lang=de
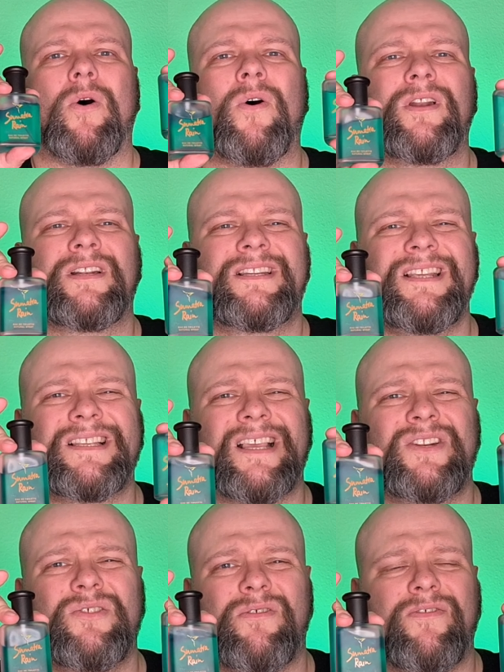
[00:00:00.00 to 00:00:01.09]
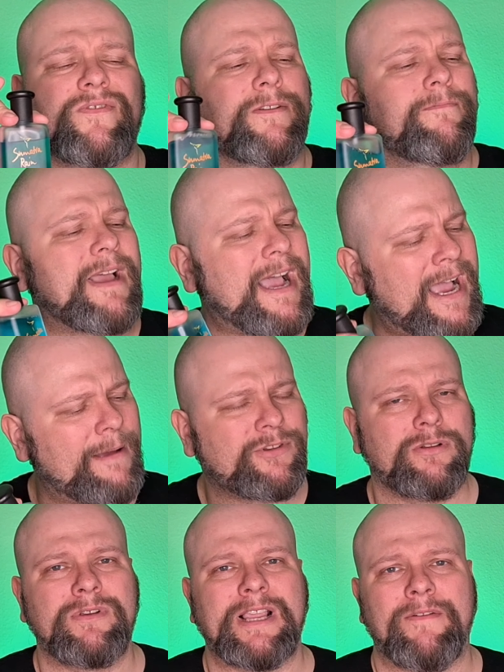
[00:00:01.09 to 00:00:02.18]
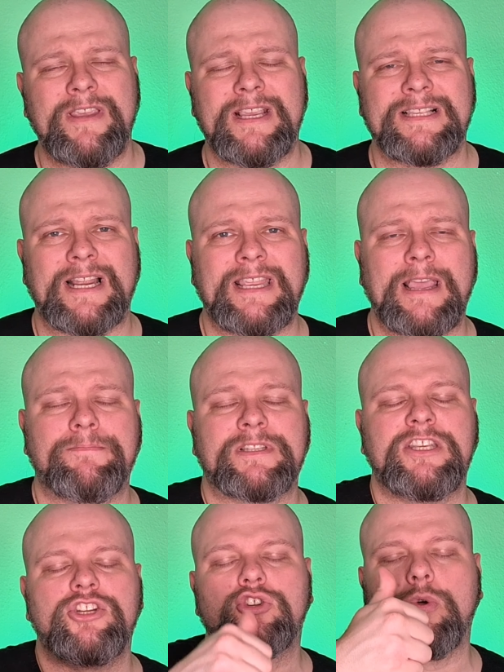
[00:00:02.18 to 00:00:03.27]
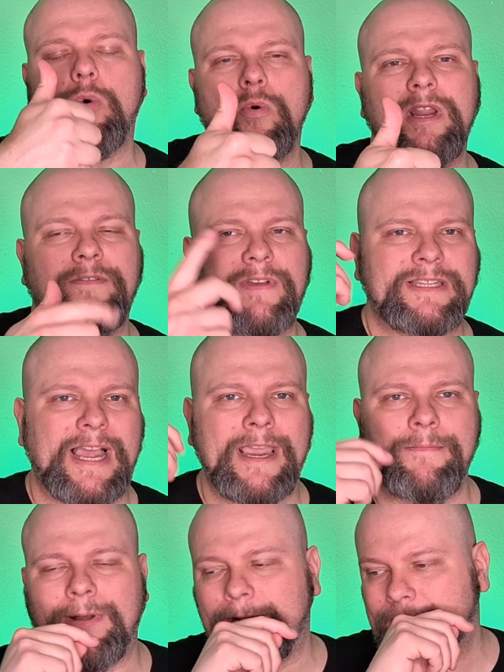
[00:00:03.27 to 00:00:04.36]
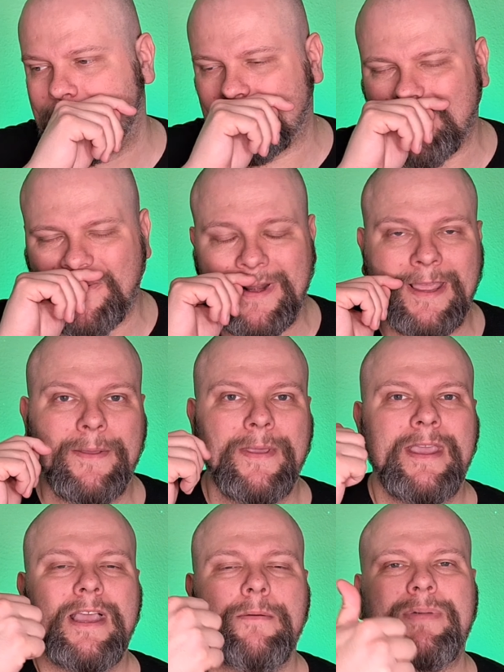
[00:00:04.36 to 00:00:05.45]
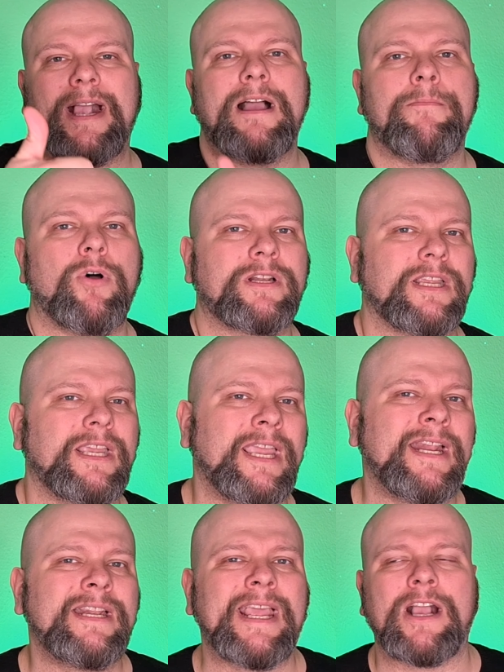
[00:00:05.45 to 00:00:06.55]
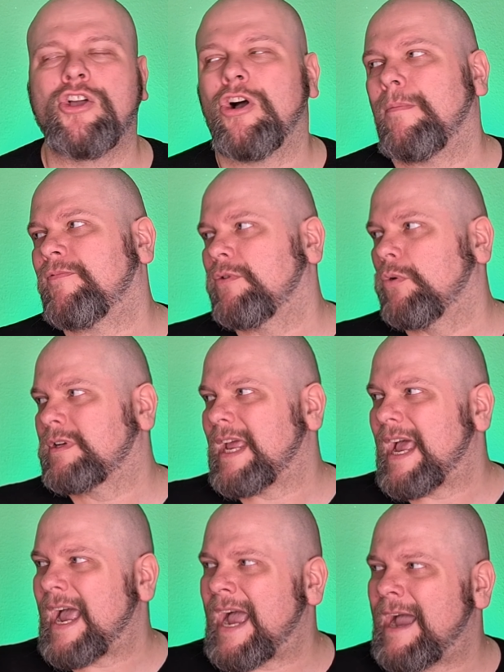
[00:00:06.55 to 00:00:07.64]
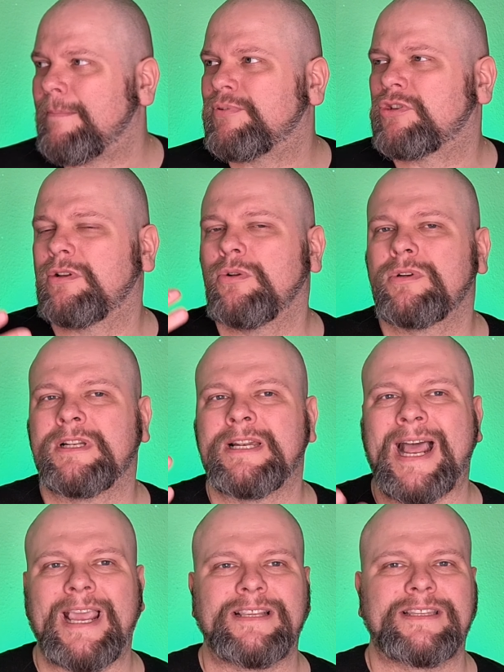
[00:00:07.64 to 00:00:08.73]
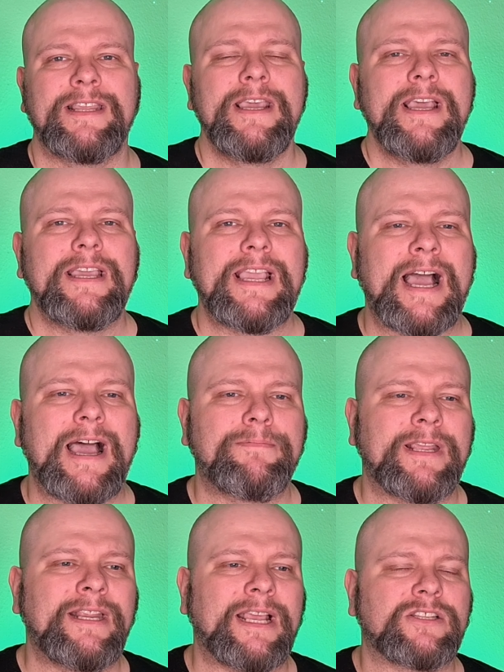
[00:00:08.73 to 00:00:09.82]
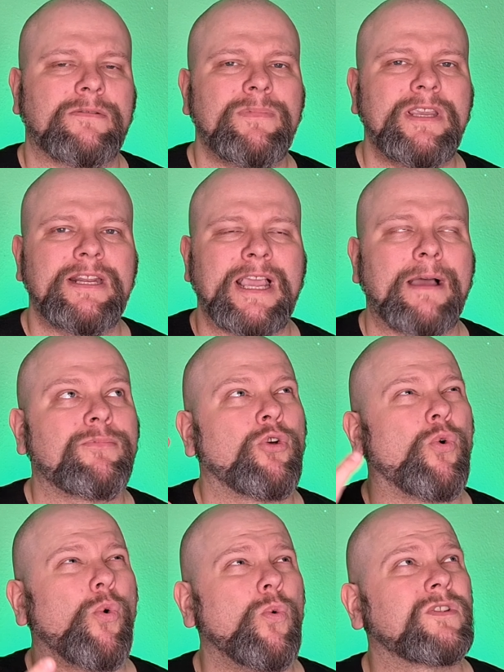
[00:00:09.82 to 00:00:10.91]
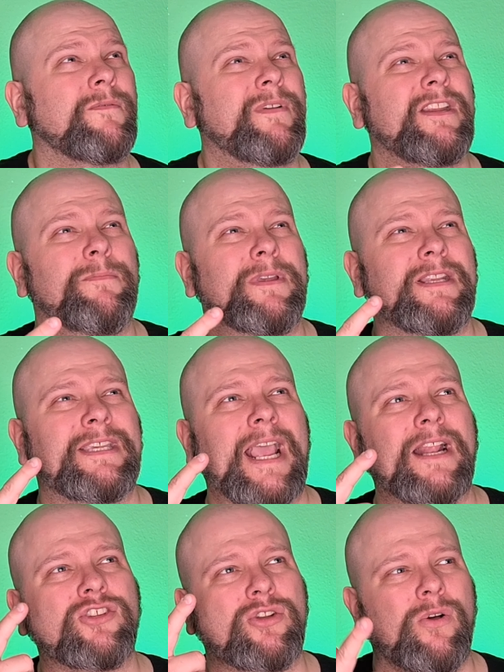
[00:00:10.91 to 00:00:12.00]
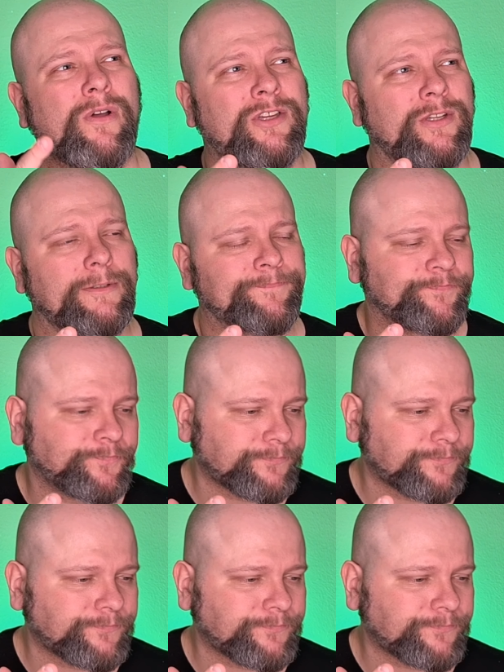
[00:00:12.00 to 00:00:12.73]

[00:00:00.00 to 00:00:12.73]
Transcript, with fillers: Und dieser Duft, absolut geil. Wie gesagt, ihr habt Zitrone, ich werde es hier einblenden, Zitrone, Bergamotte in der Kopfnote. Absolut nice. Ihr habt dann Jasmin, ihr habt Rose, wenn ich mich nicht ganz täusche.